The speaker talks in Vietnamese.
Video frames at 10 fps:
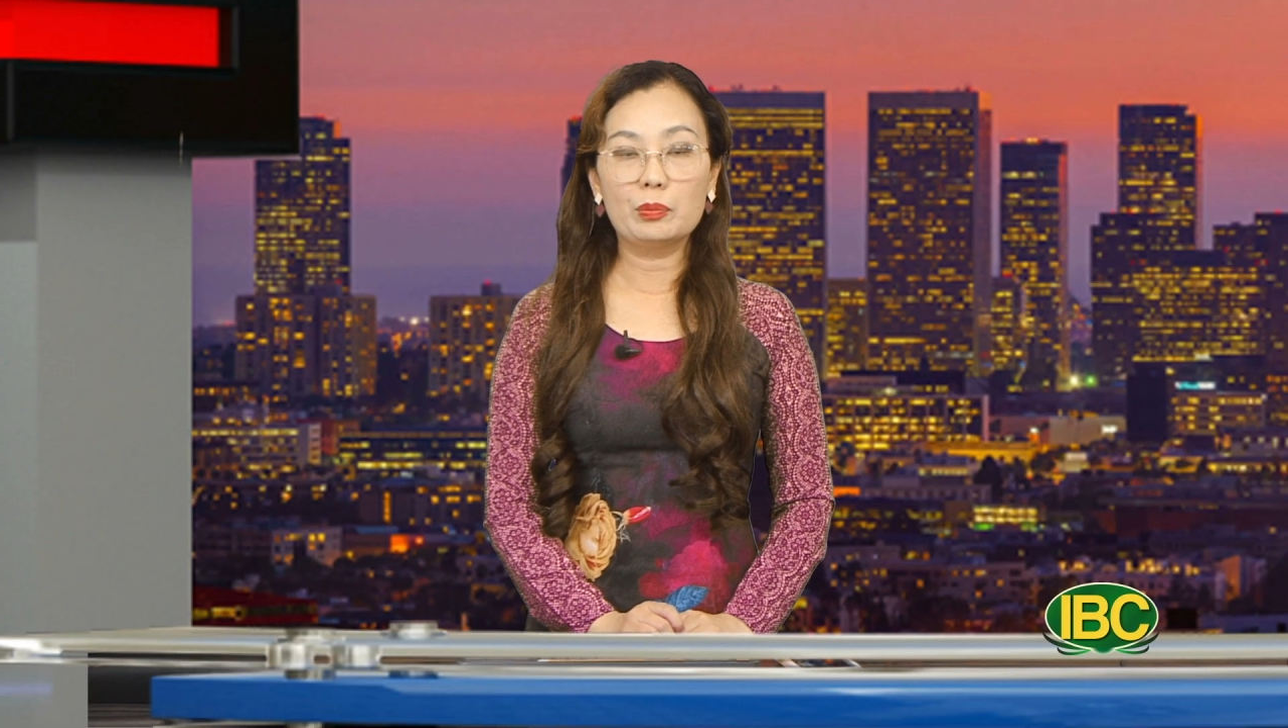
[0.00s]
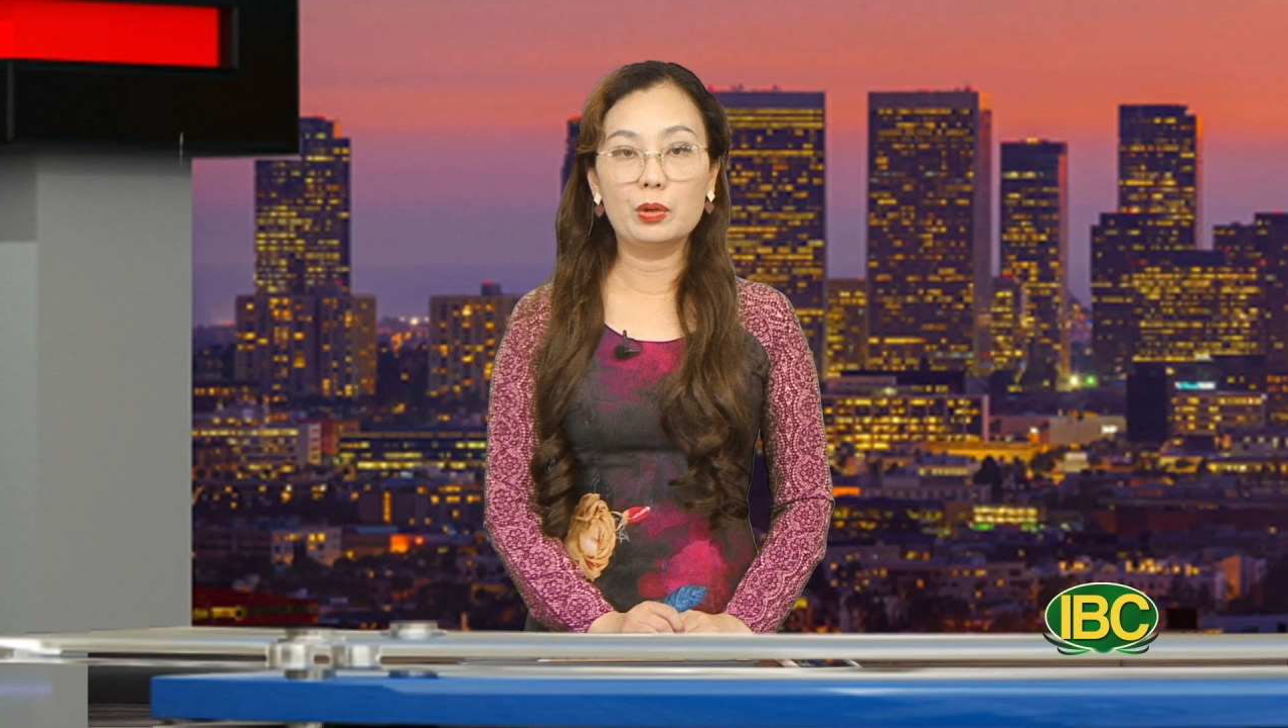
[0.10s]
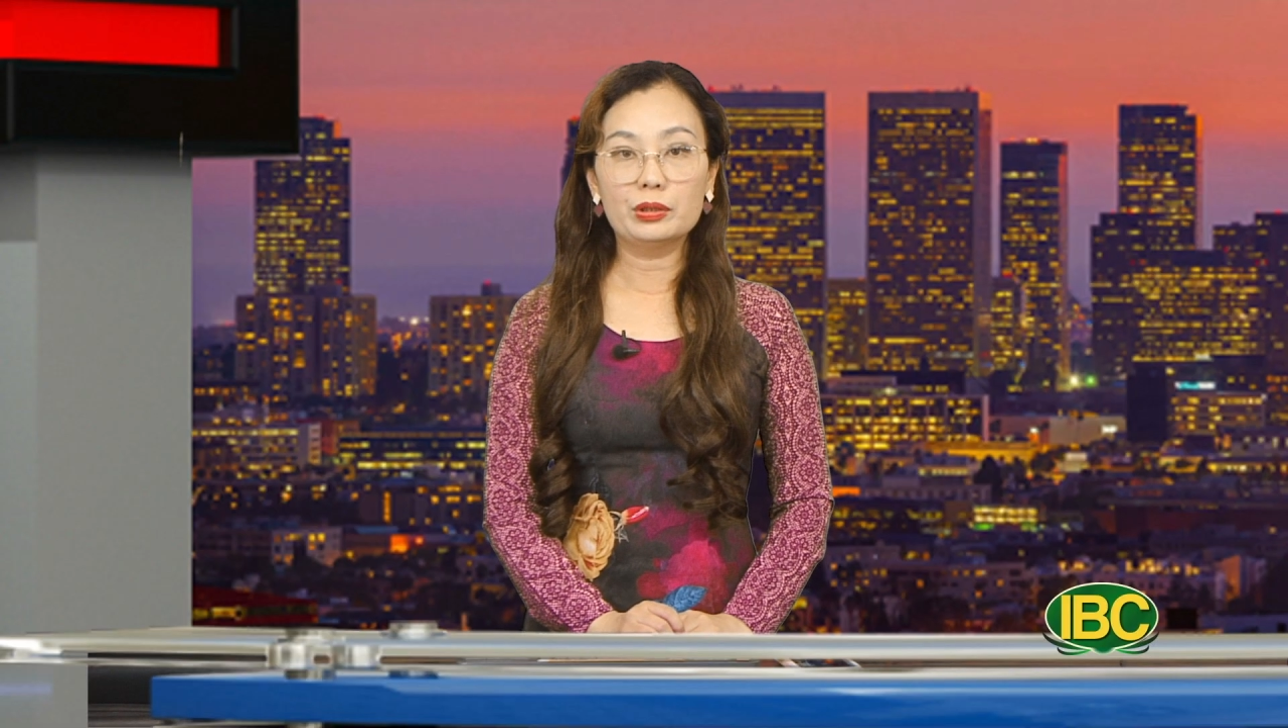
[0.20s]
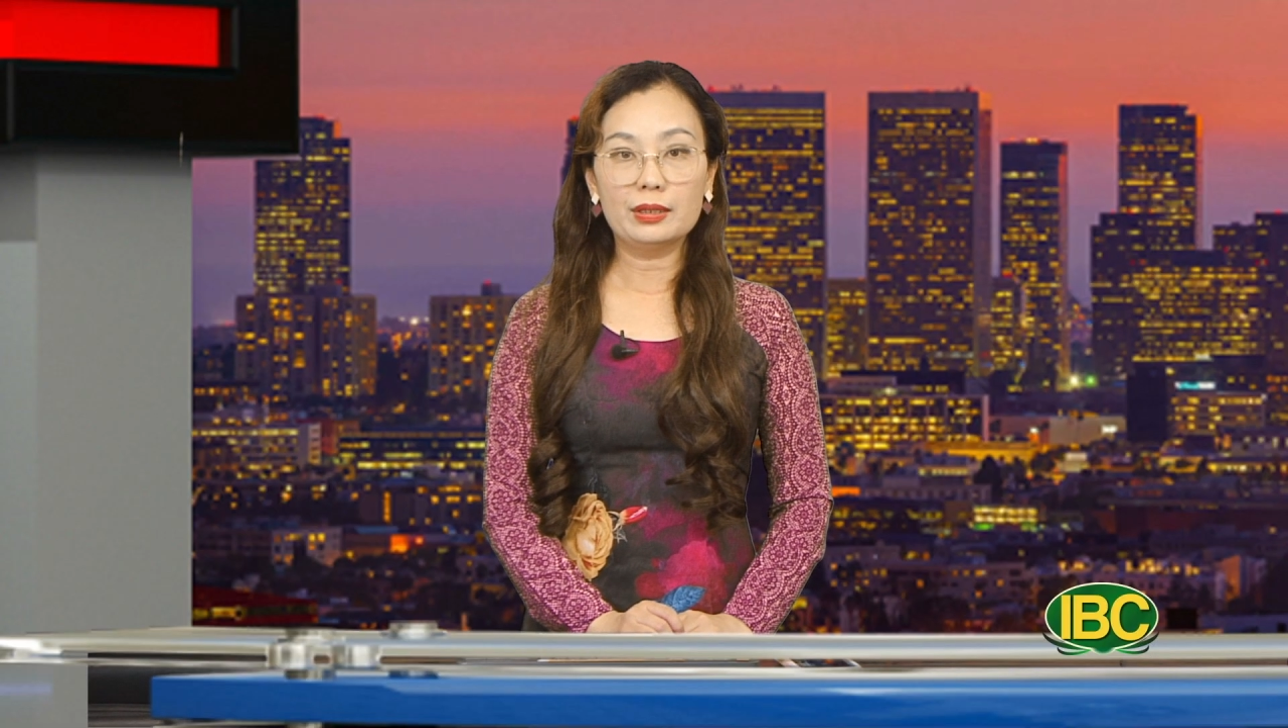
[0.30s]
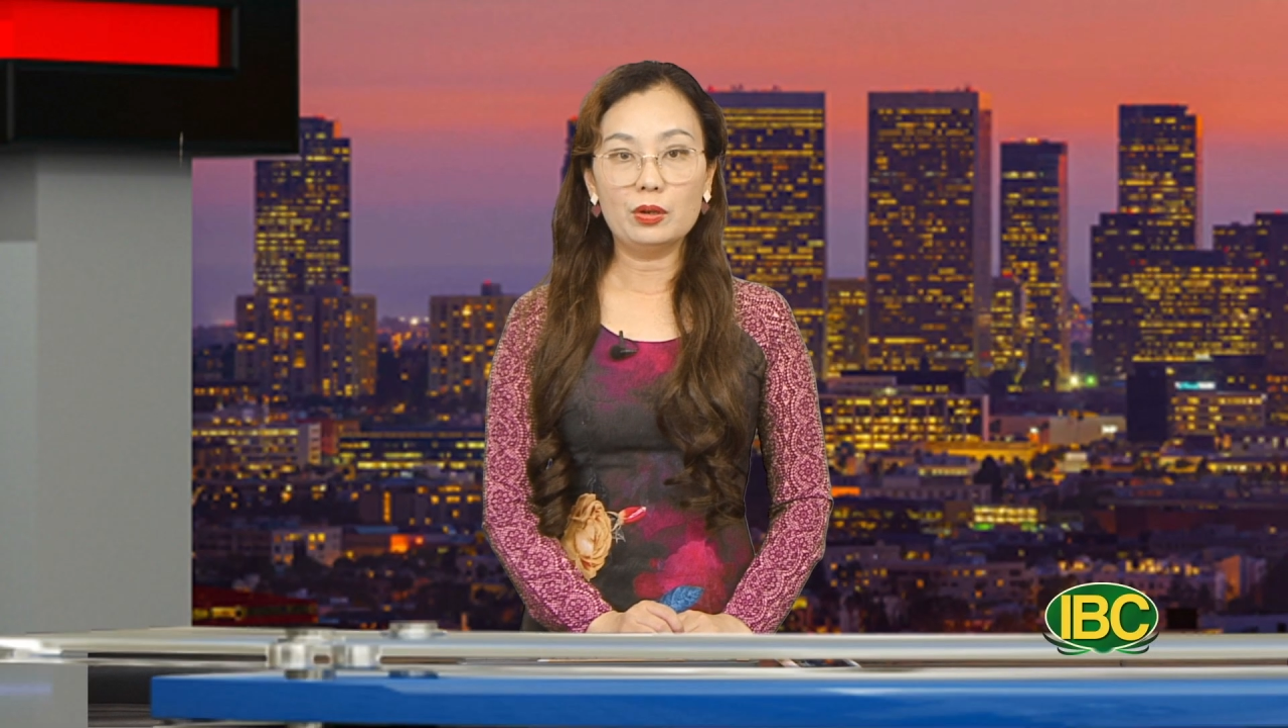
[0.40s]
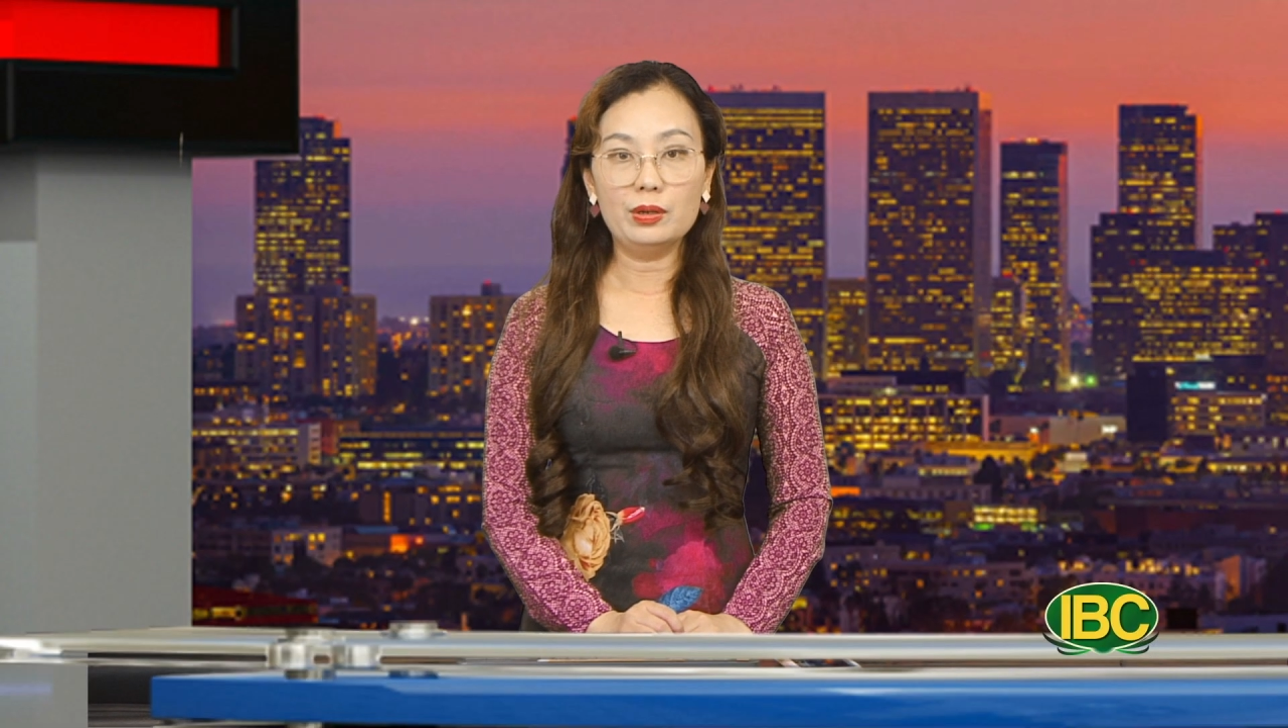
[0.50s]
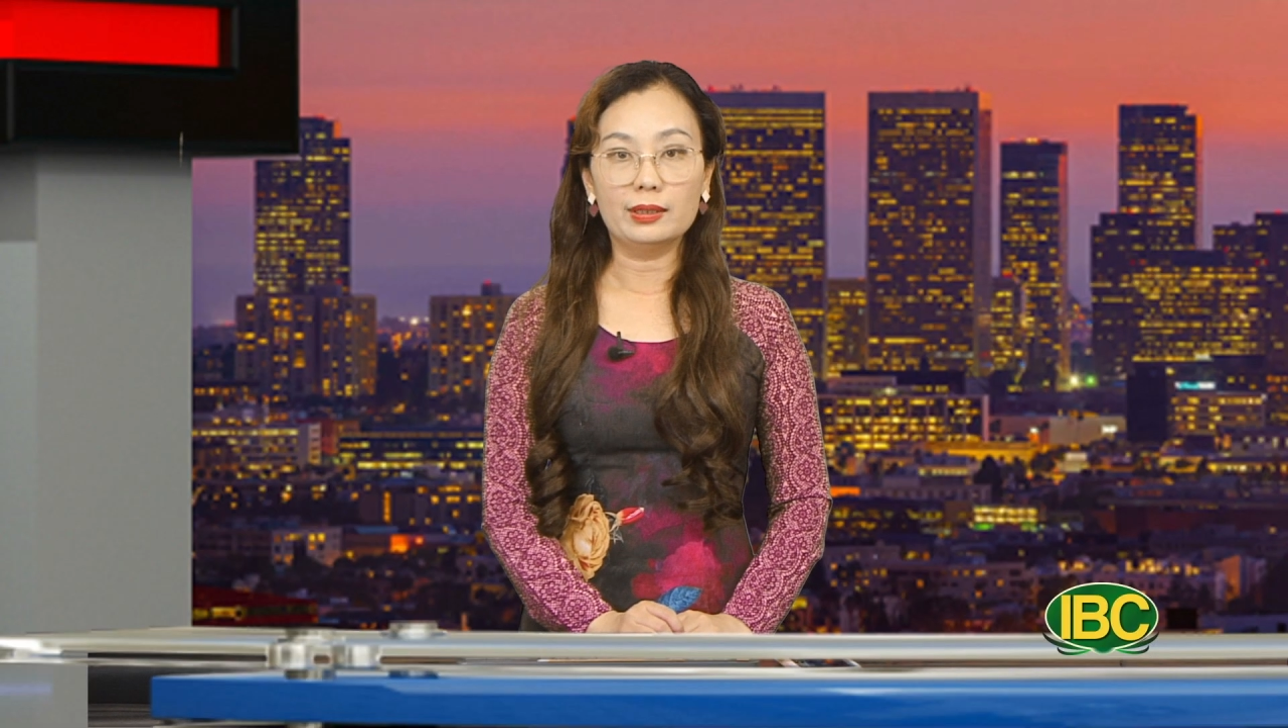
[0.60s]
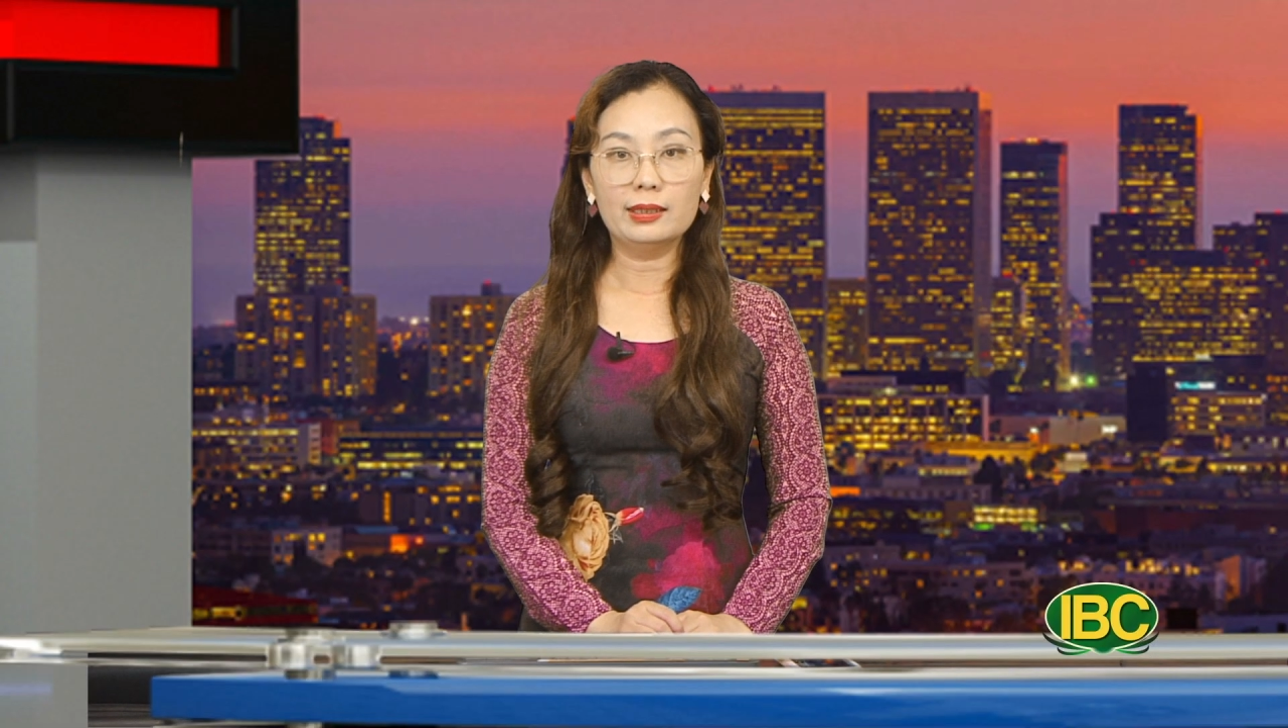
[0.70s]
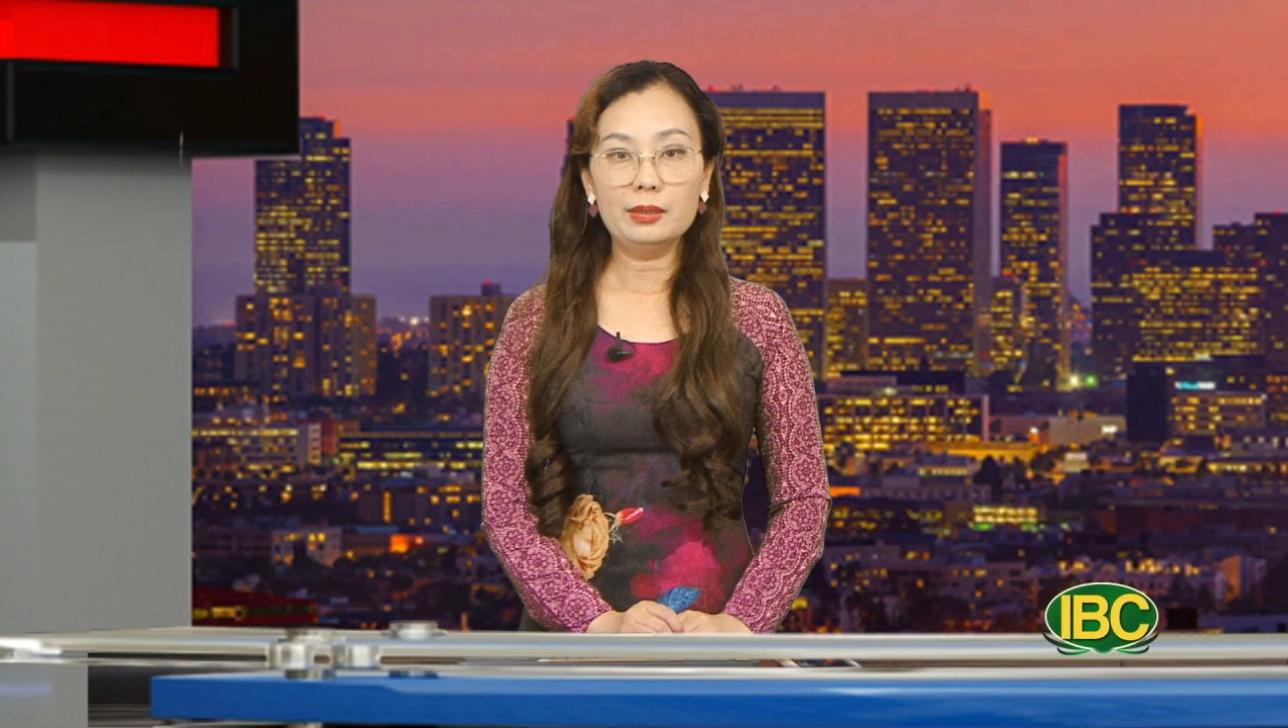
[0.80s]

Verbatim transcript: bố sẽ nỗ lực